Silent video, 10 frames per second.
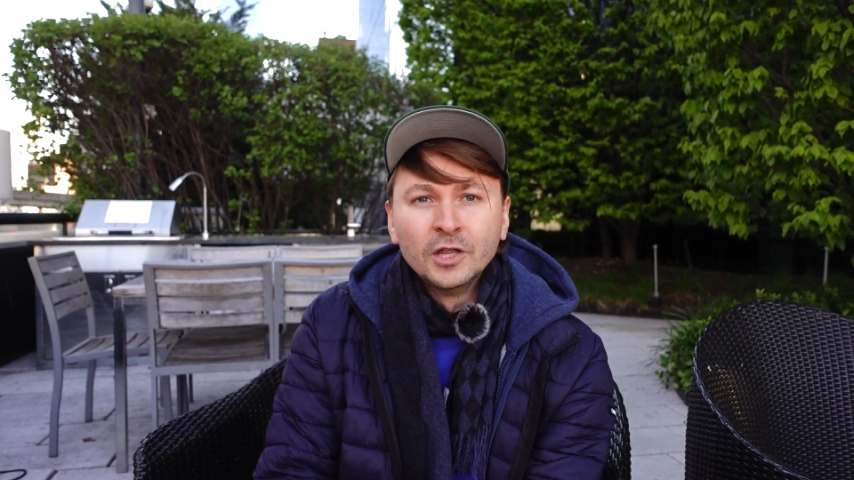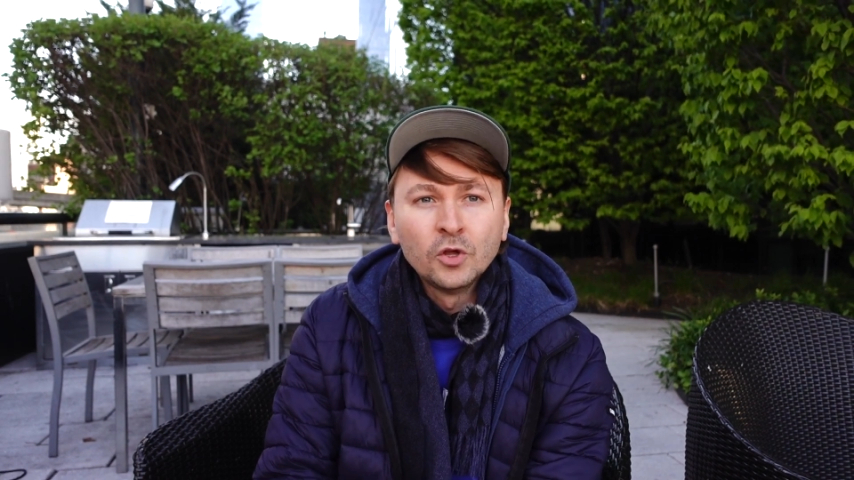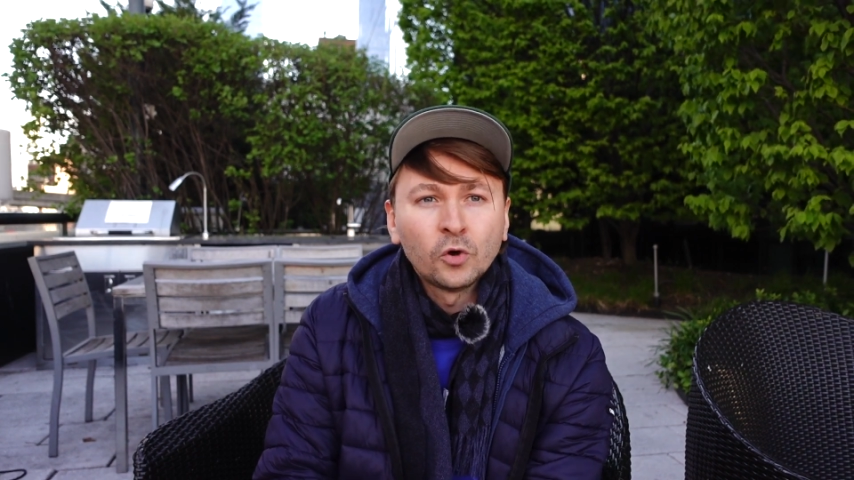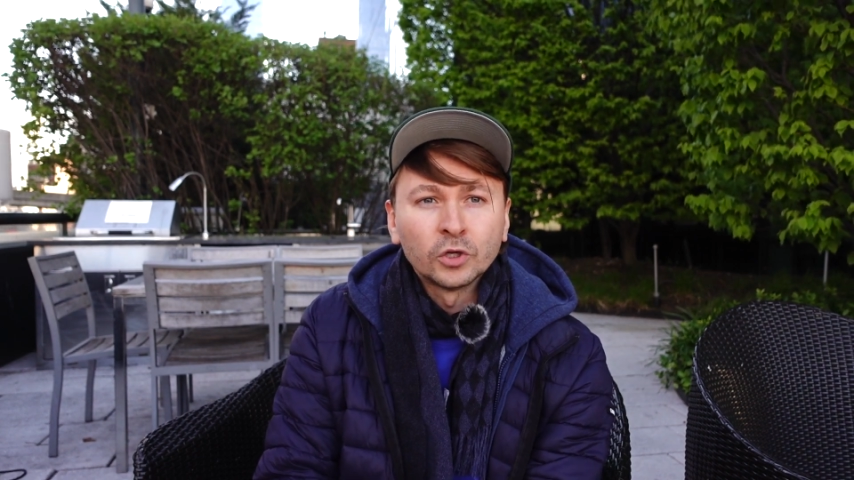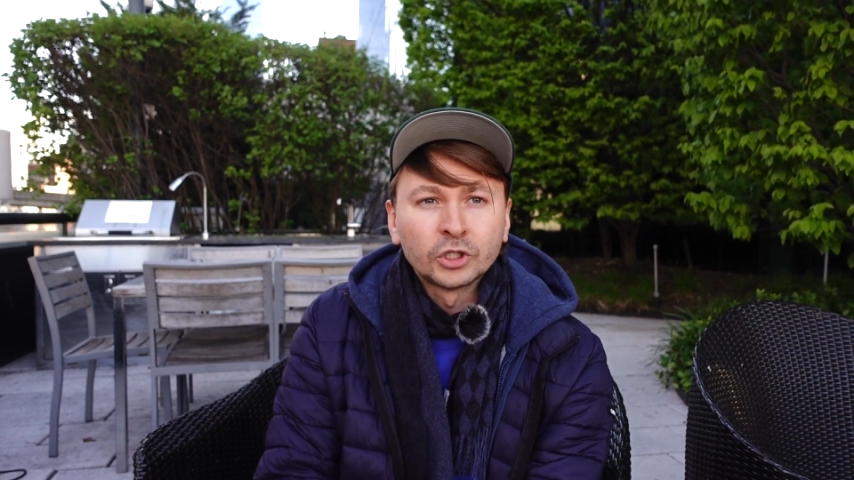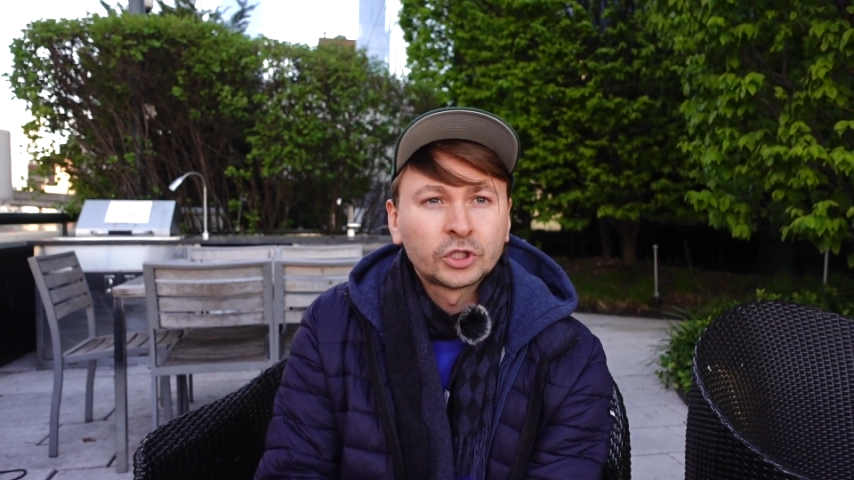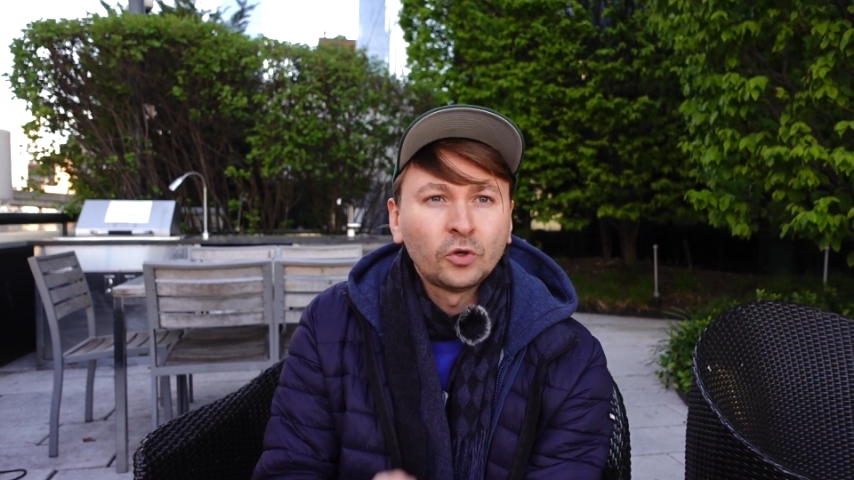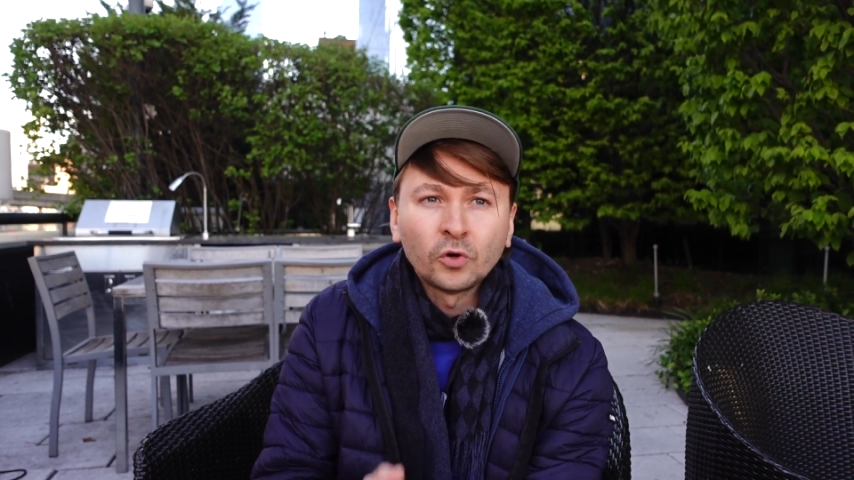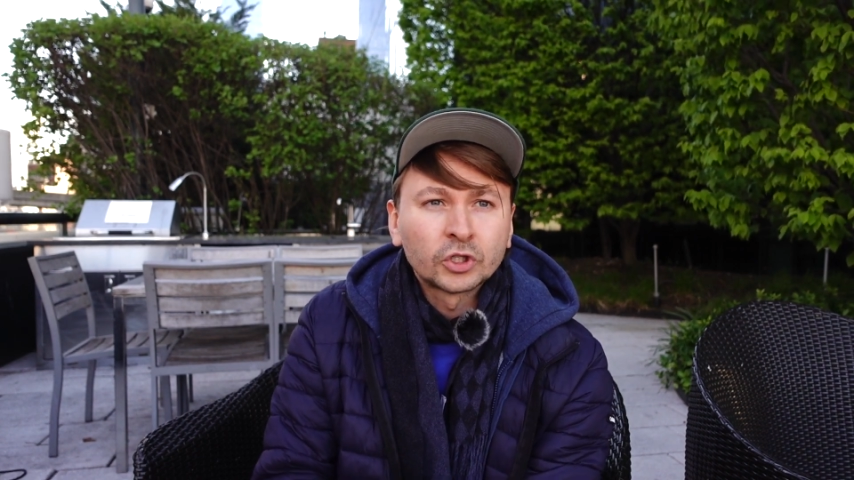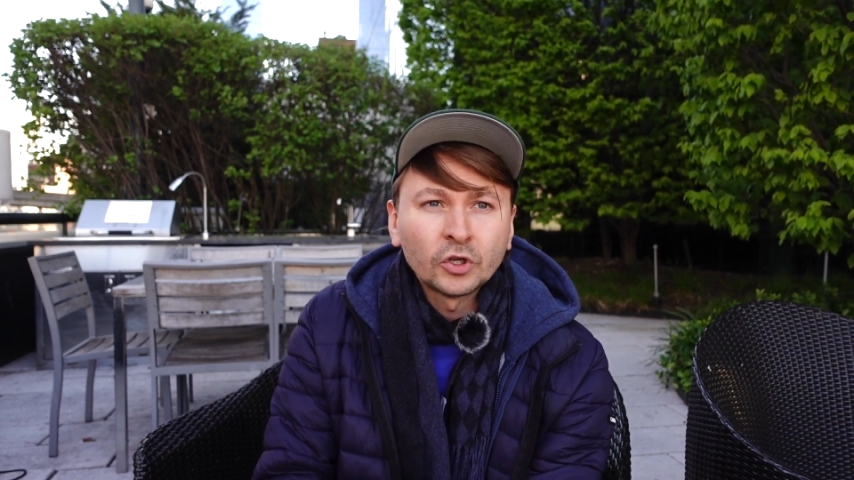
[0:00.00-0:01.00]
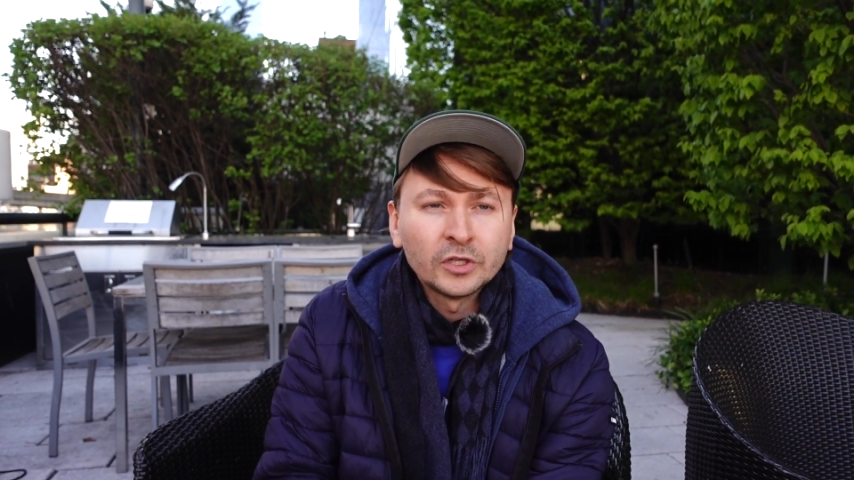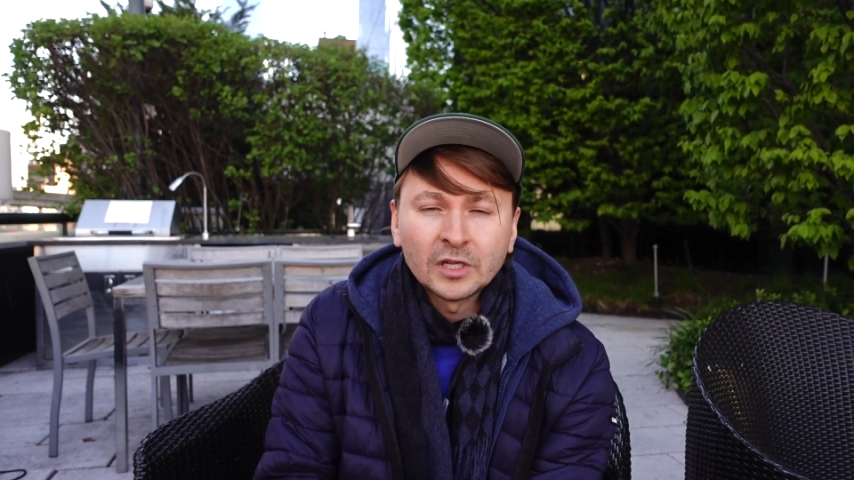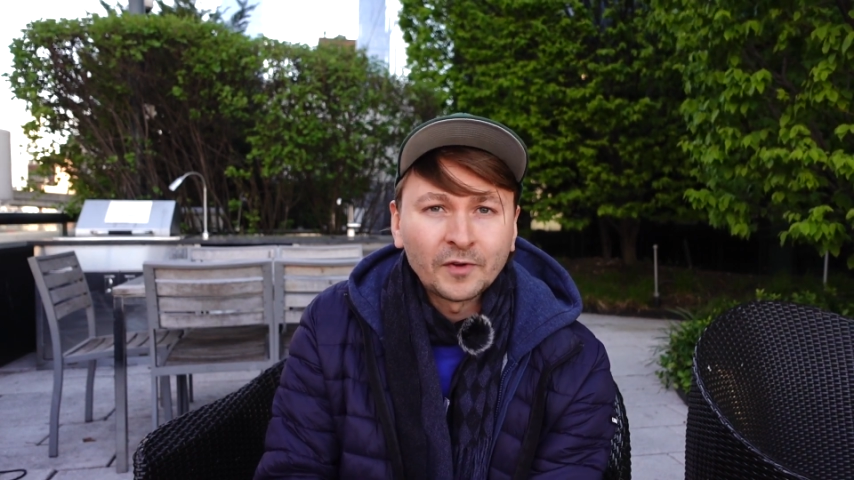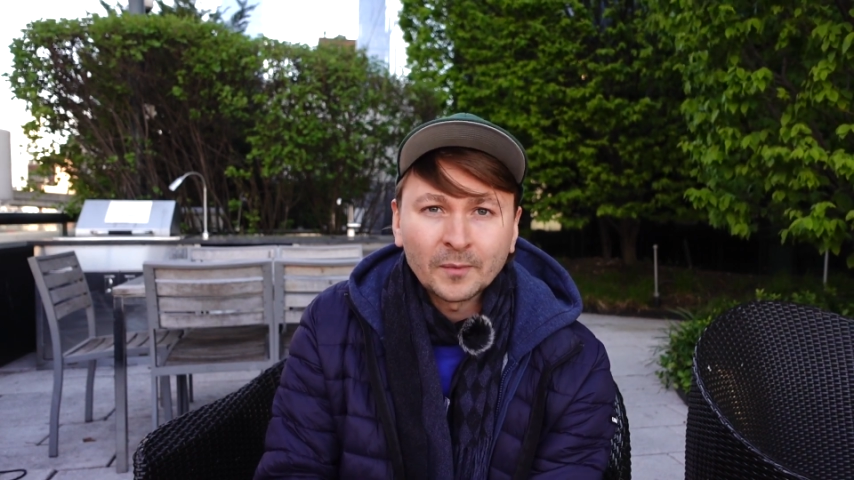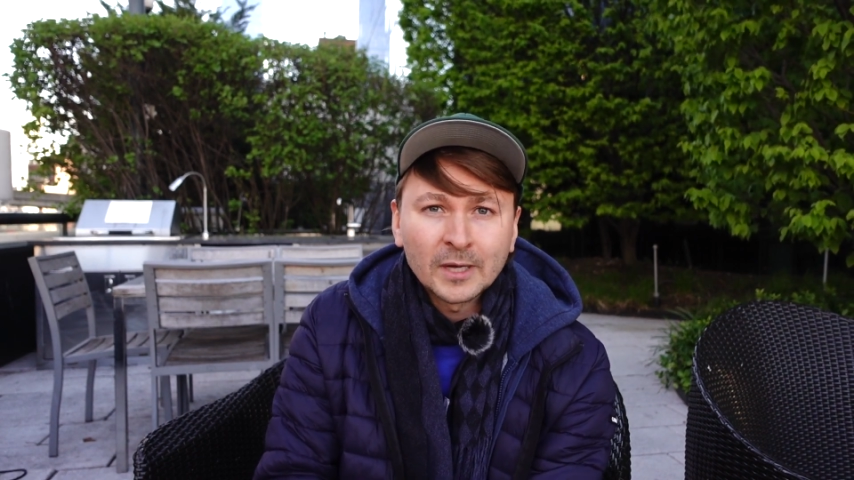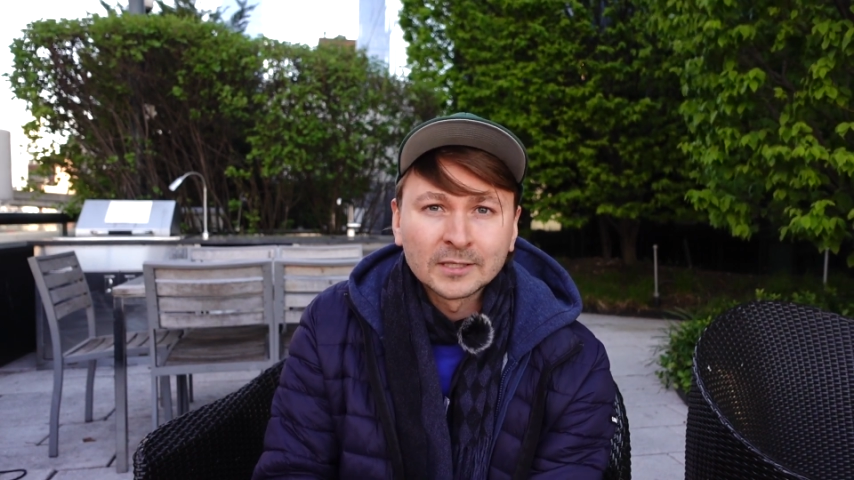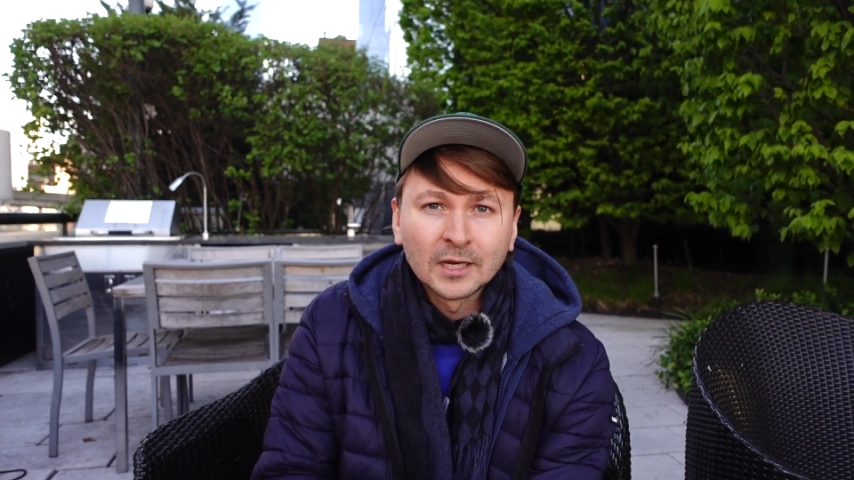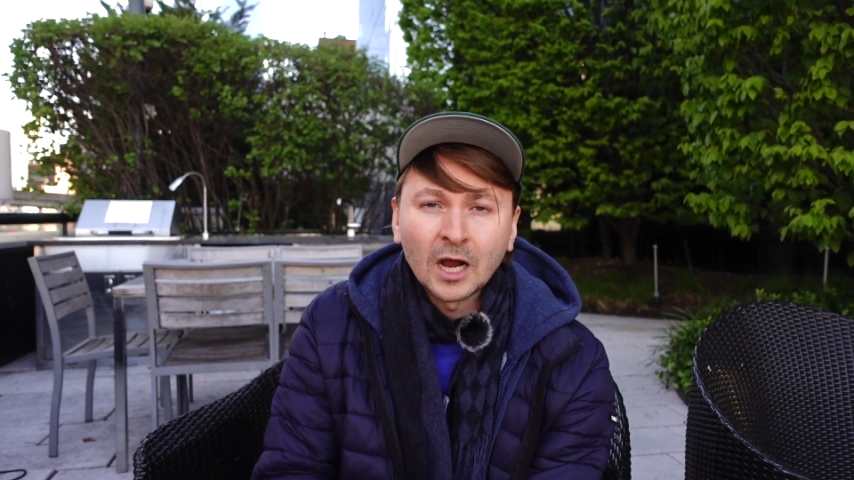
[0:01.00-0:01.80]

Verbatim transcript: Но что, что эта информация